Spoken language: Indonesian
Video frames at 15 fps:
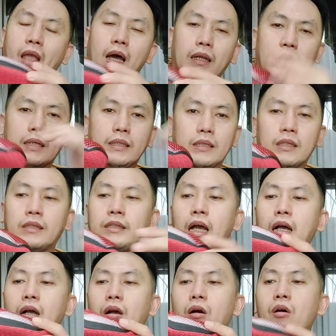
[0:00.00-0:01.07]
harganya
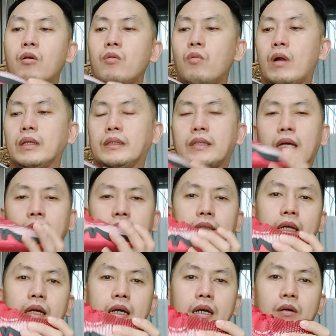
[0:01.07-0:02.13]
terjangkau,
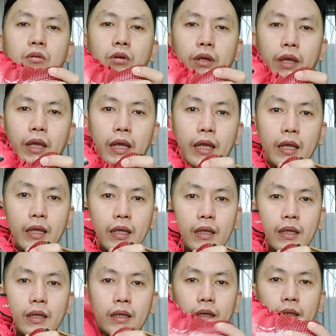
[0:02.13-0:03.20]
kualitasnya oke. Okay.
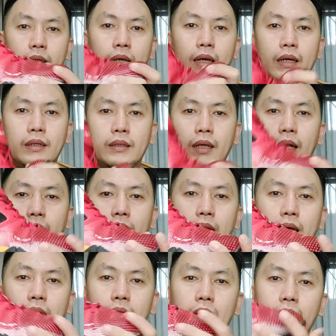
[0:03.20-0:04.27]
Ya, dia
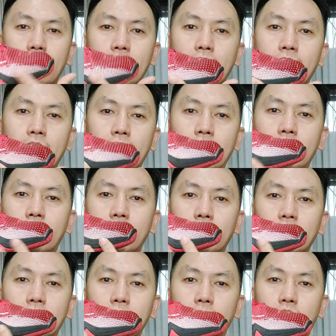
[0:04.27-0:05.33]
ada
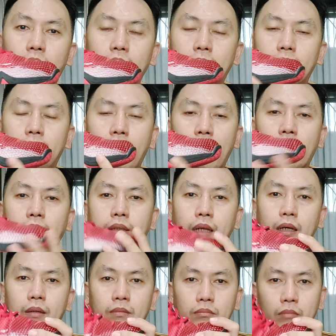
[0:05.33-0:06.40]
dibuat bahan
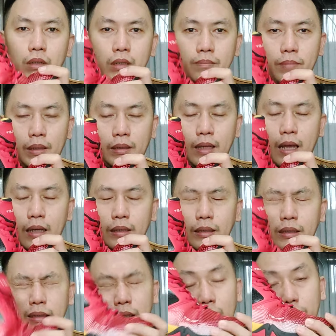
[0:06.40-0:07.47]
yang melipat kaki
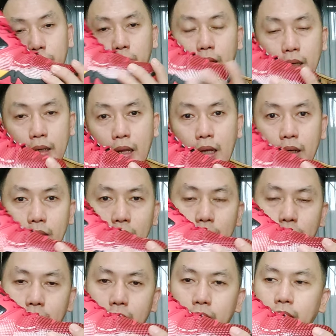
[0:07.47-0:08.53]
ini lebih enak,
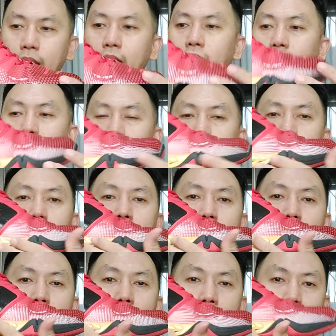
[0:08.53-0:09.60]
lebih ringan, terus
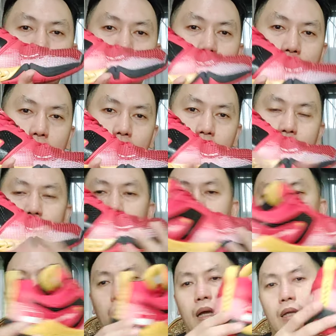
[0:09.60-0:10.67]
ada stabilizer
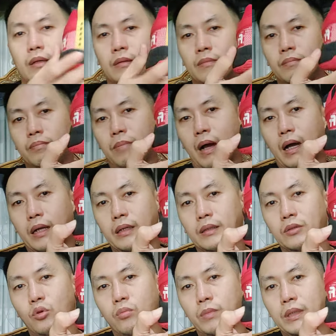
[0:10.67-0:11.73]
dan
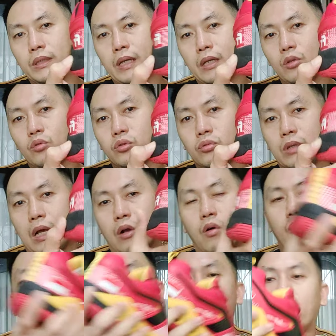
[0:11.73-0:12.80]
bahan tumitnya itu sudah
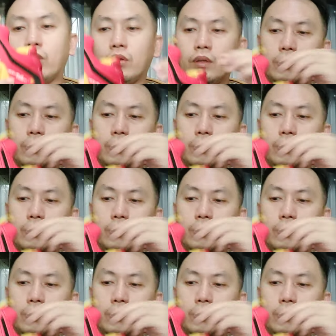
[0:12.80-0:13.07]
komfort.